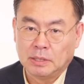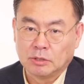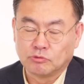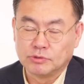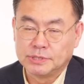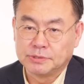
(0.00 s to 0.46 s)

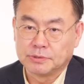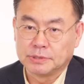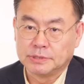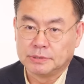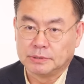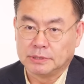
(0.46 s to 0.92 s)
구체적인
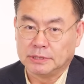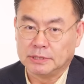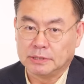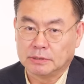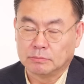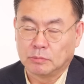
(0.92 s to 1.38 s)

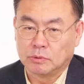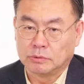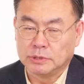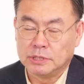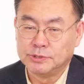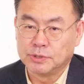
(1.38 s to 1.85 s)
뭐
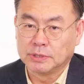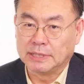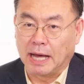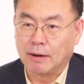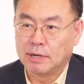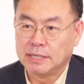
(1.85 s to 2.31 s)
일정이
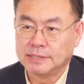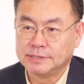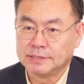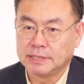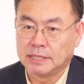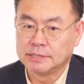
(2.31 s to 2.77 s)
나와
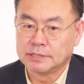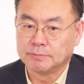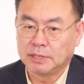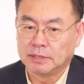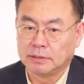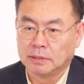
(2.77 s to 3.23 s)
있지는
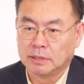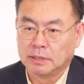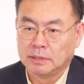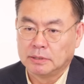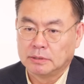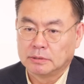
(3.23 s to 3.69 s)
않지만
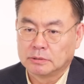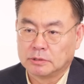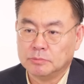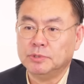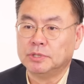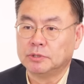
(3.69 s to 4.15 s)

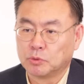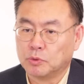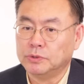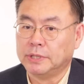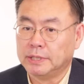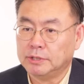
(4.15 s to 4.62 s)
금리는 곧
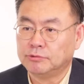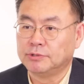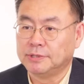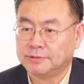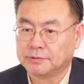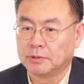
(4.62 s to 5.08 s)
내릴 수
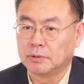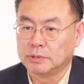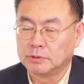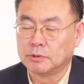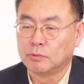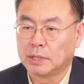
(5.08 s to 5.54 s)
있어
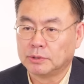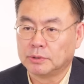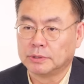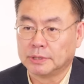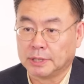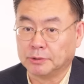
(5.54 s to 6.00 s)
이런
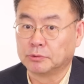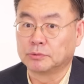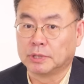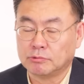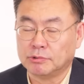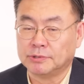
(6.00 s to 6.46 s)
환경이
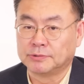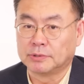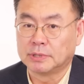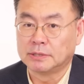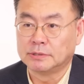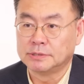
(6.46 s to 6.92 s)
계속되고
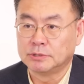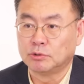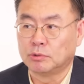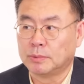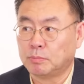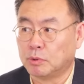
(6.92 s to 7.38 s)
있어라는
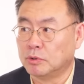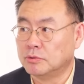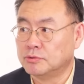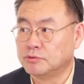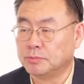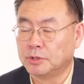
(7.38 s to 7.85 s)
신호만
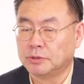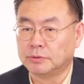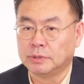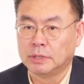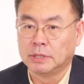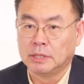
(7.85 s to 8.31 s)
보여주면
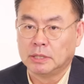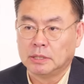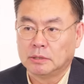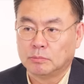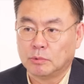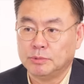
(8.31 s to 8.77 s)

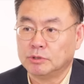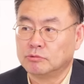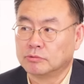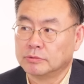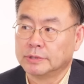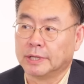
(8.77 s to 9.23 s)
뭐
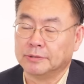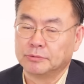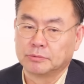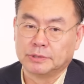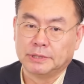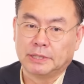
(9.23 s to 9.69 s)
미국은
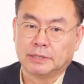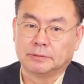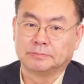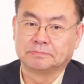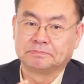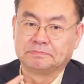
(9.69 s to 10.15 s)
계속 그냥
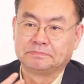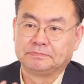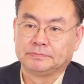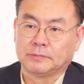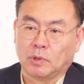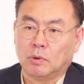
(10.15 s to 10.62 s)

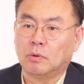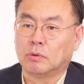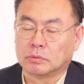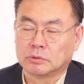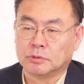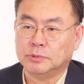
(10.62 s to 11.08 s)

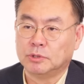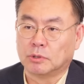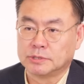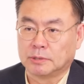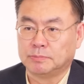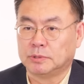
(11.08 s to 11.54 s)
어 금리
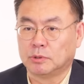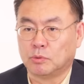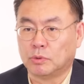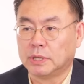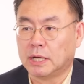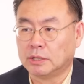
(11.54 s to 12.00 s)
어차피
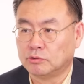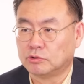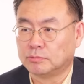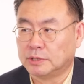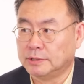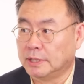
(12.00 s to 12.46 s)
올해
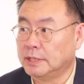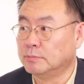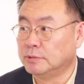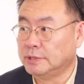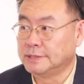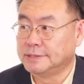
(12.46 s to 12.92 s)
안으로만
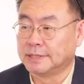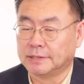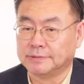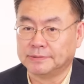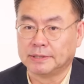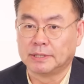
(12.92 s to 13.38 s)
내리면
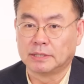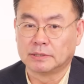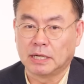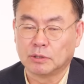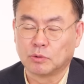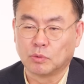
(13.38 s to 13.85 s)
되지라는
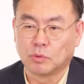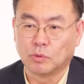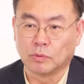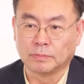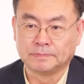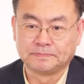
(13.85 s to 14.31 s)
생각을 할
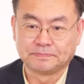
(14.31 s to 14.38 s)
거고